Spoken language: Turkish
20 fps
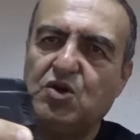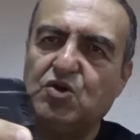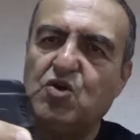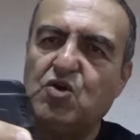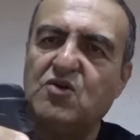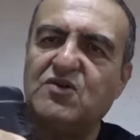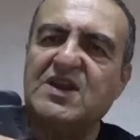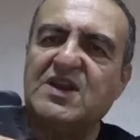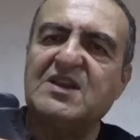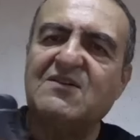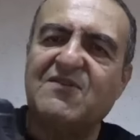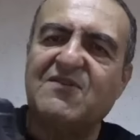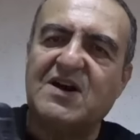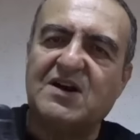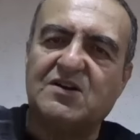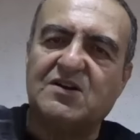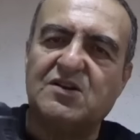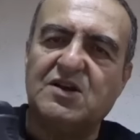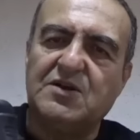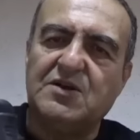Gövde de
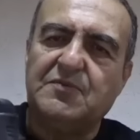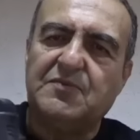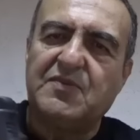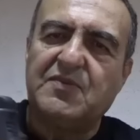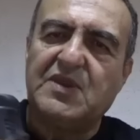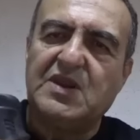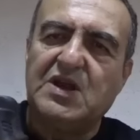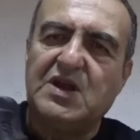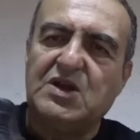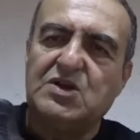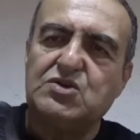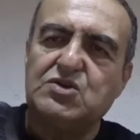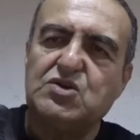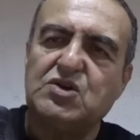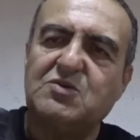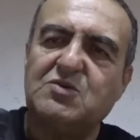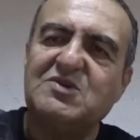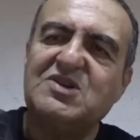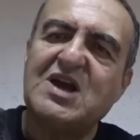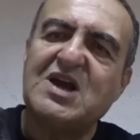farklı.
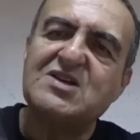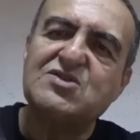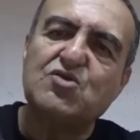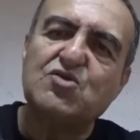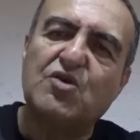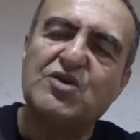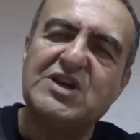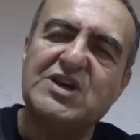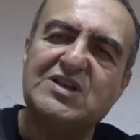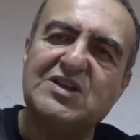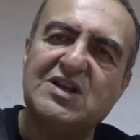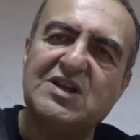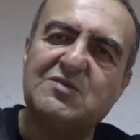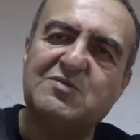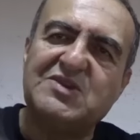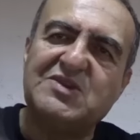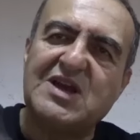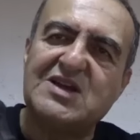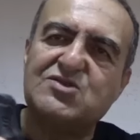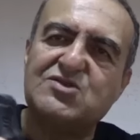Çünkü bir tanesi 17'lik,
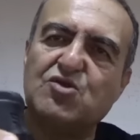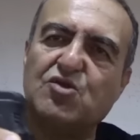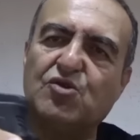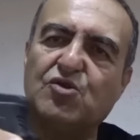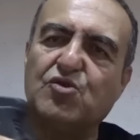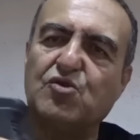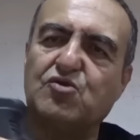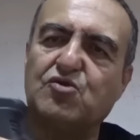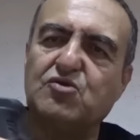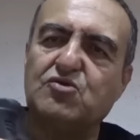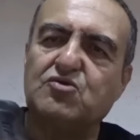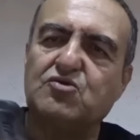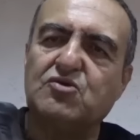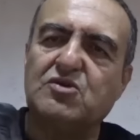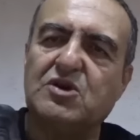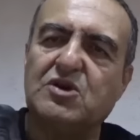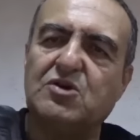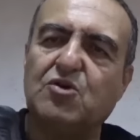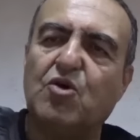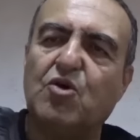bir tanesi
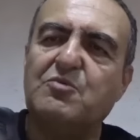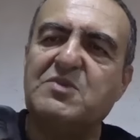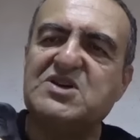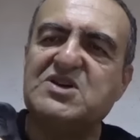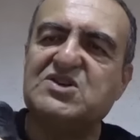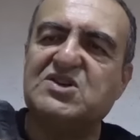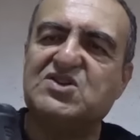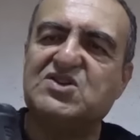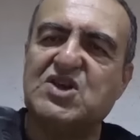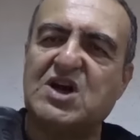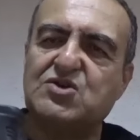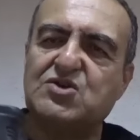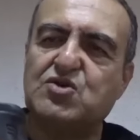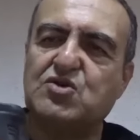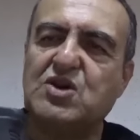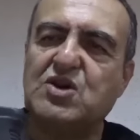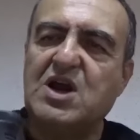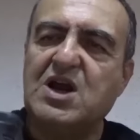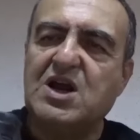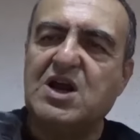15'lik e, şarjör
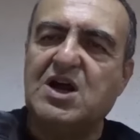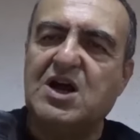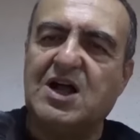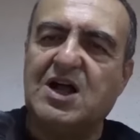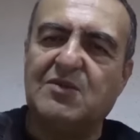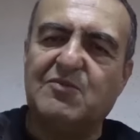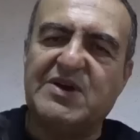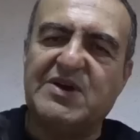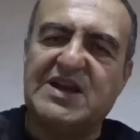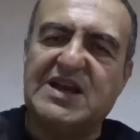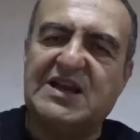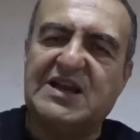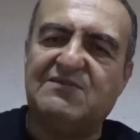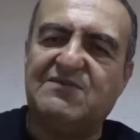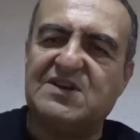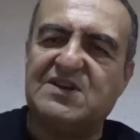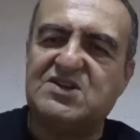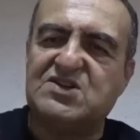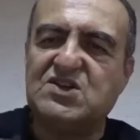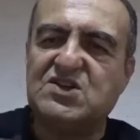almaya
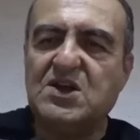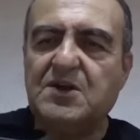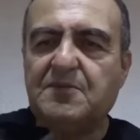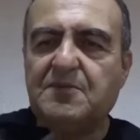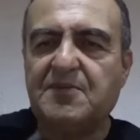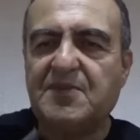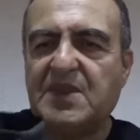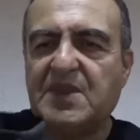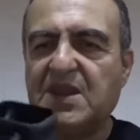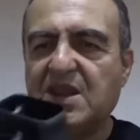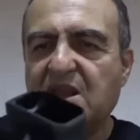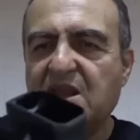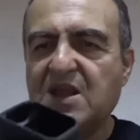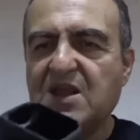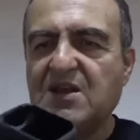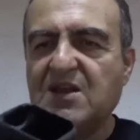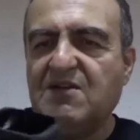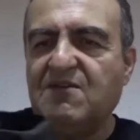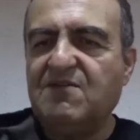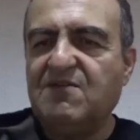elverişli.
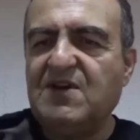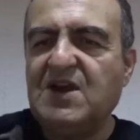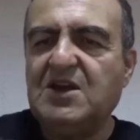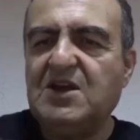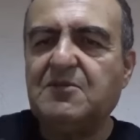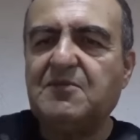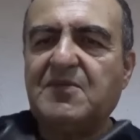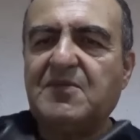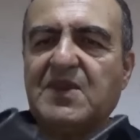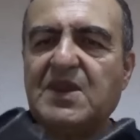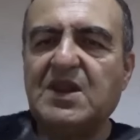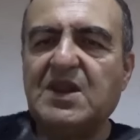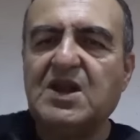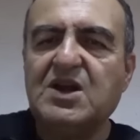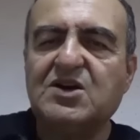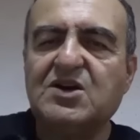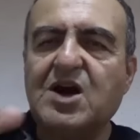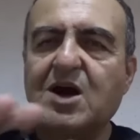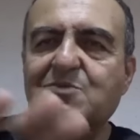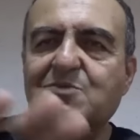Ve
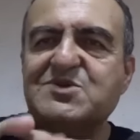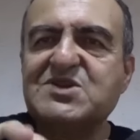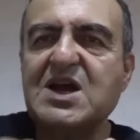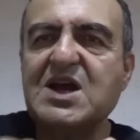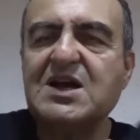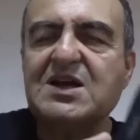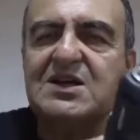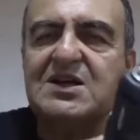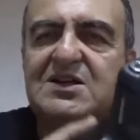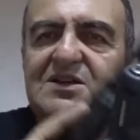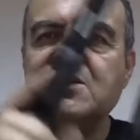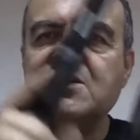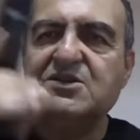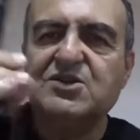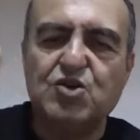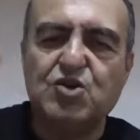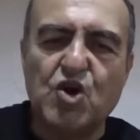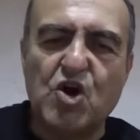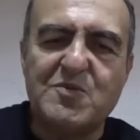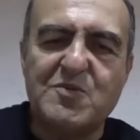kabza
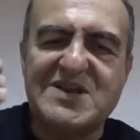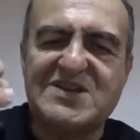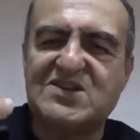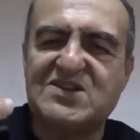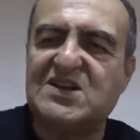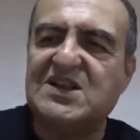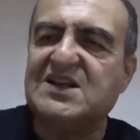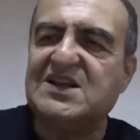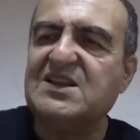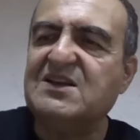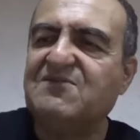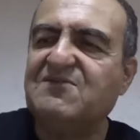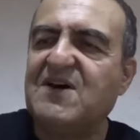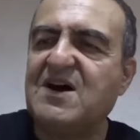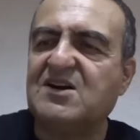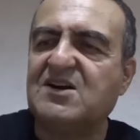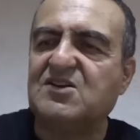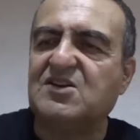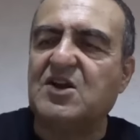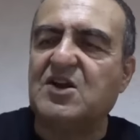geometrileri de
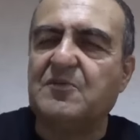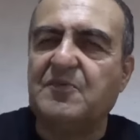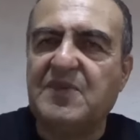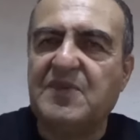farklı.